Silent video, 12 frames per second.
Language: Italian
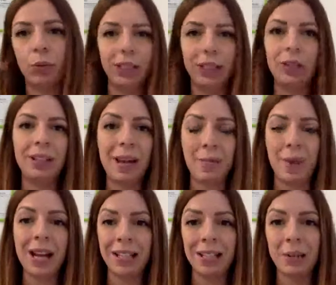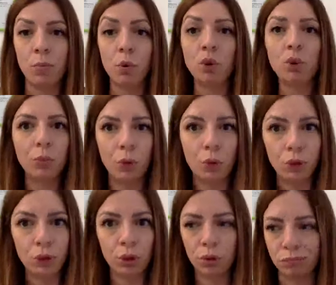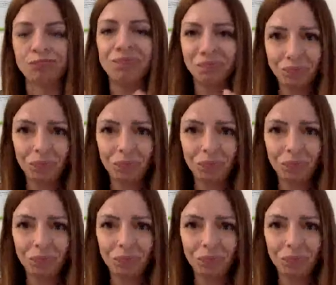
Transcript: quindi delle perdite molto molto